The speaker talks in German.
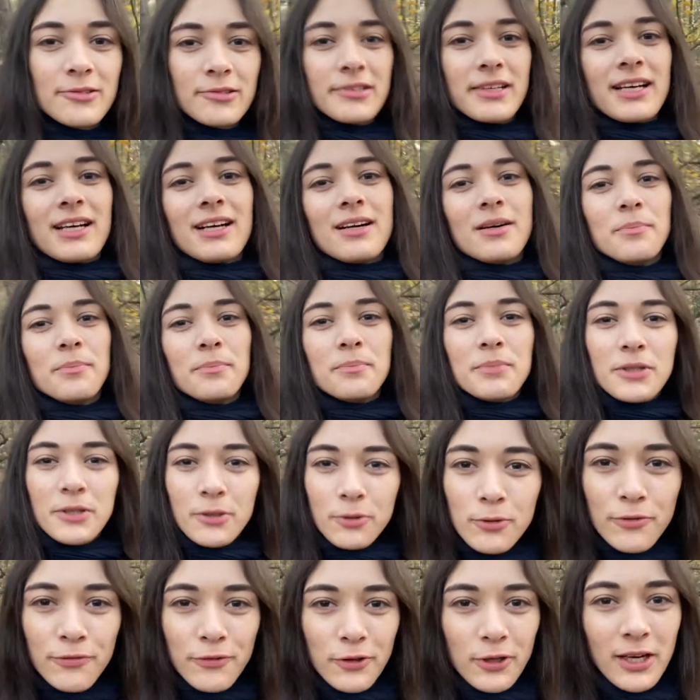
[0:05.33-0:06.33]
unter
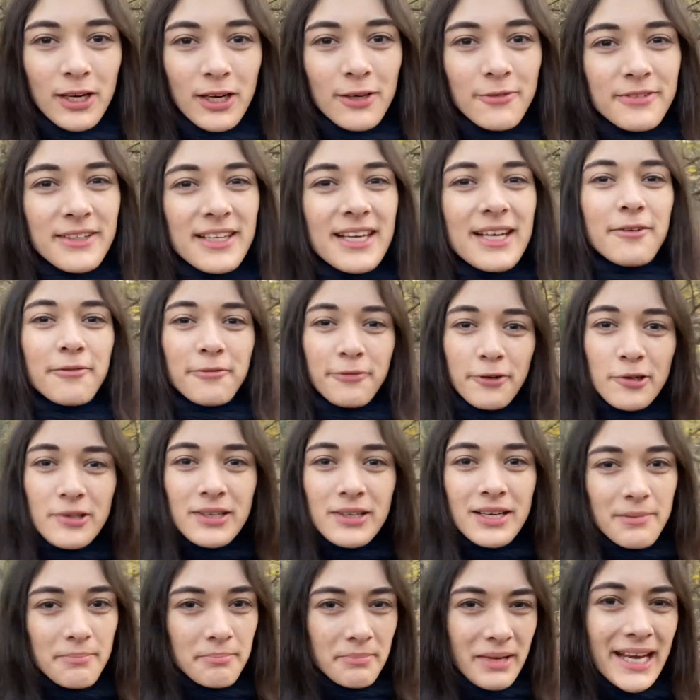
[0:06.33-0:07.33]
Berufung auf die
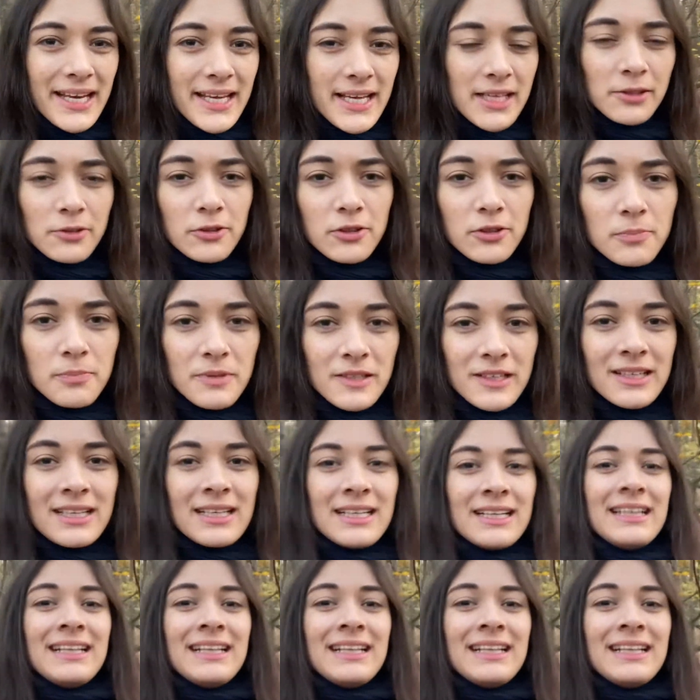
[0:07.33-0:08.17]
Funke Mediengruppe,